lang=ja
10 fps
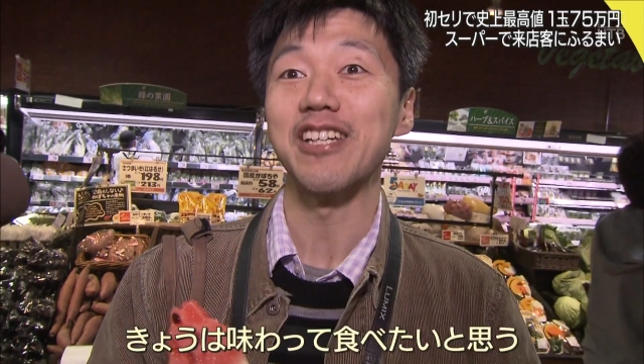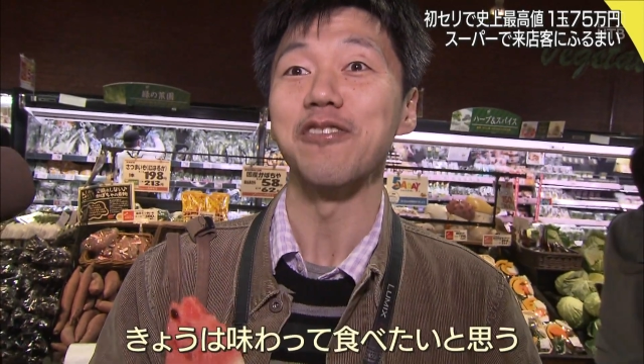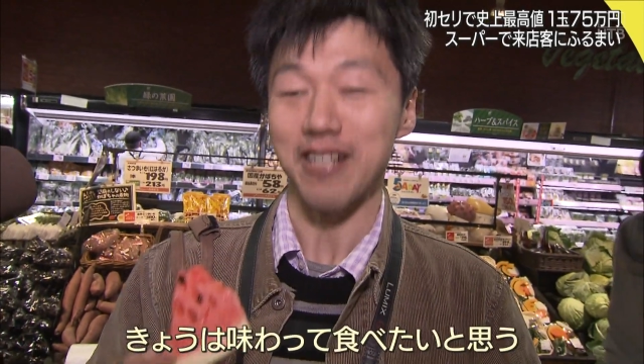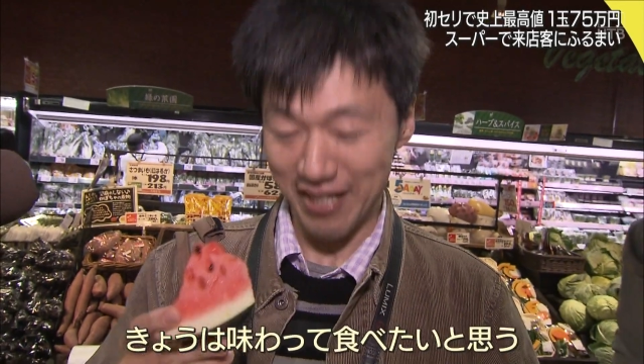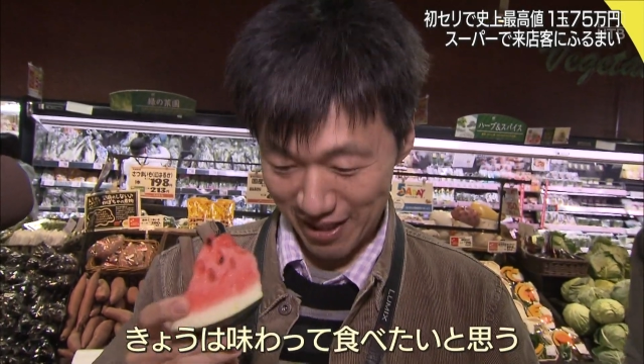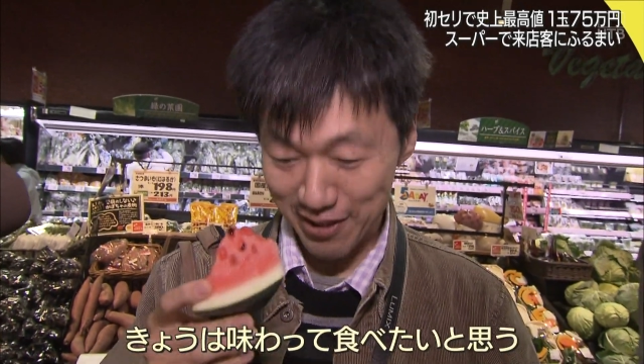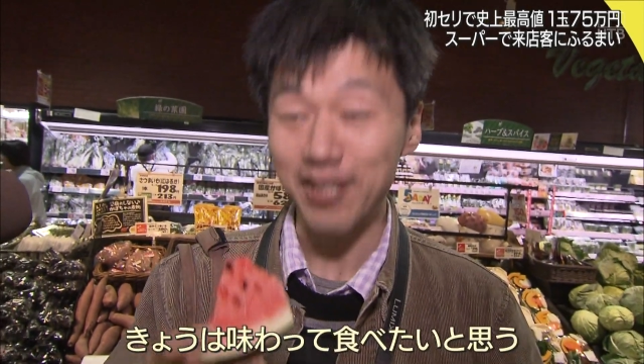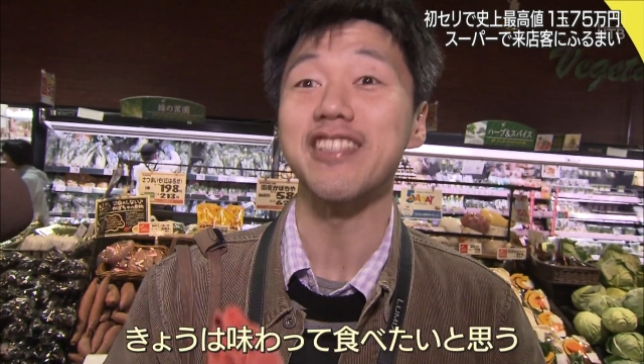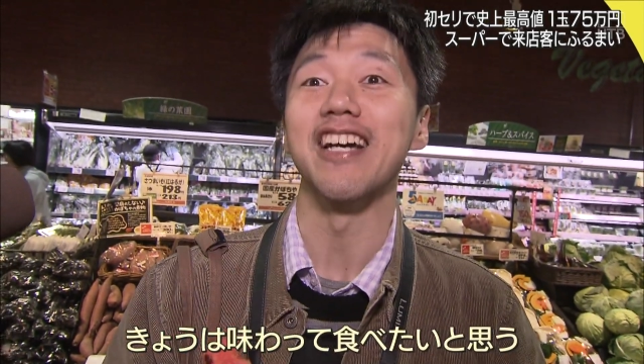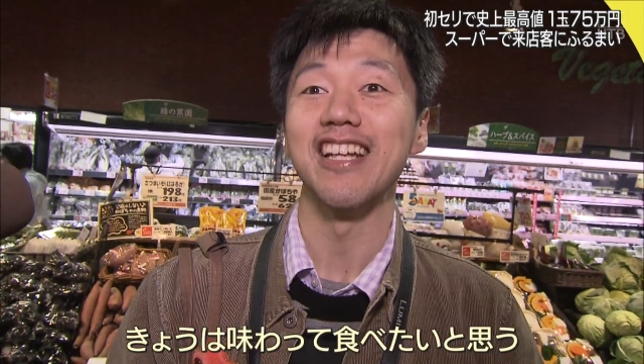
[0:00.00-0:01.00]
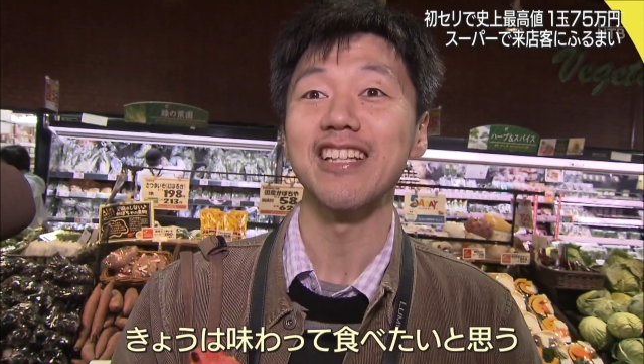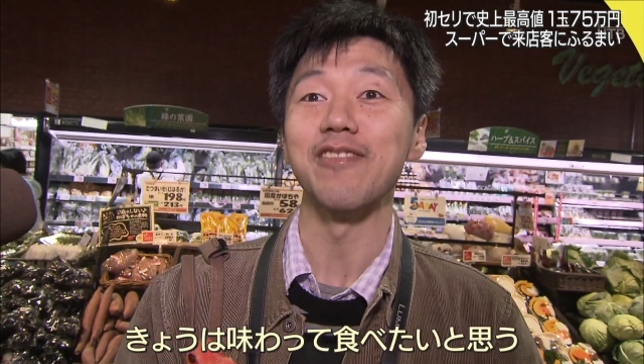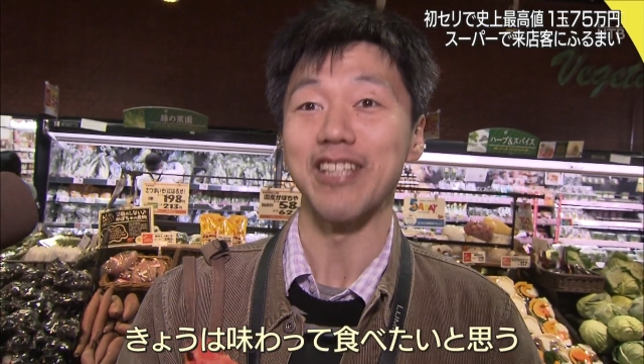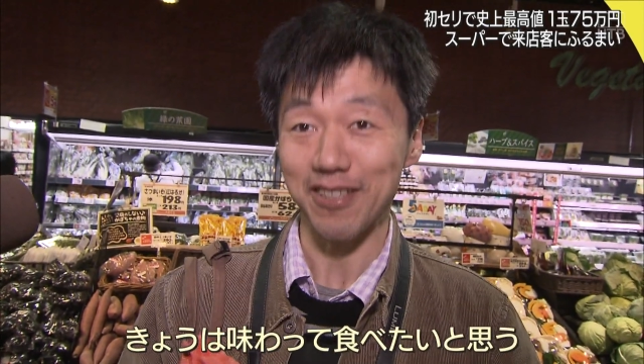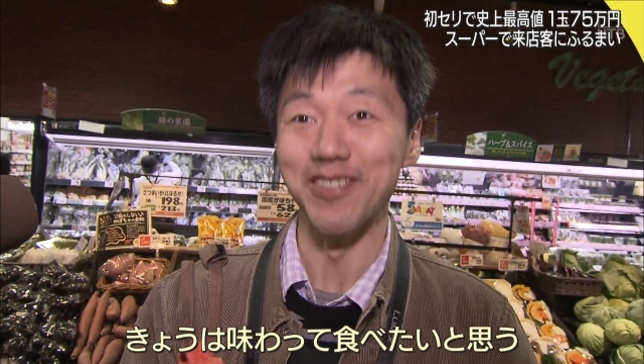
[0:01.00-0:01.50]
今日は味わって
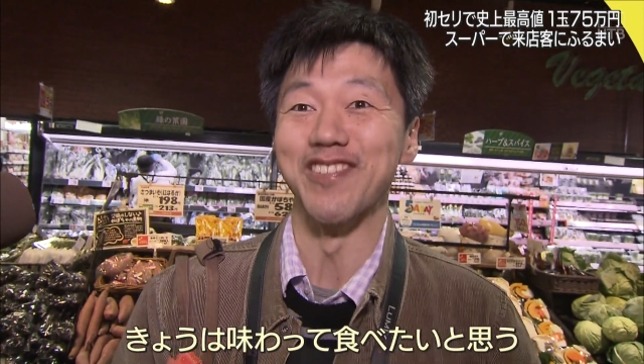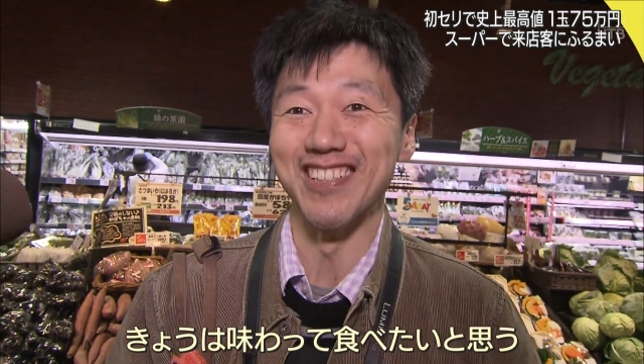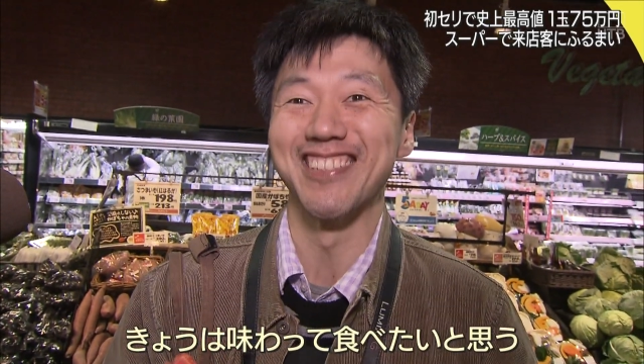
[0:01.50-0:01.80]
食べたいと思いま